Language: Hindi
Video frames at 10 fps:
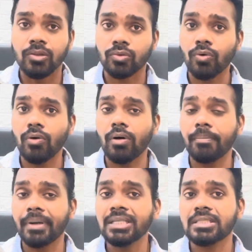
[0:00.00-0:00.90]
तो
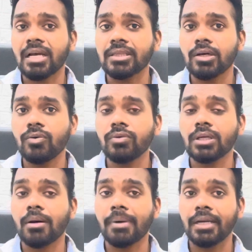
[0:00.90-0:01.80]
मैं चाहता हूँ
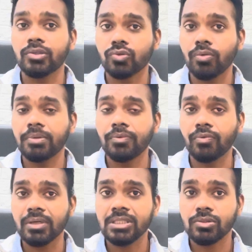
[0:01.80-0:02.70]
कि हमारे जो भी
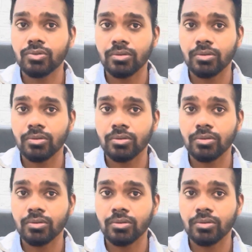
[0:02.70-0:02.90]
विवस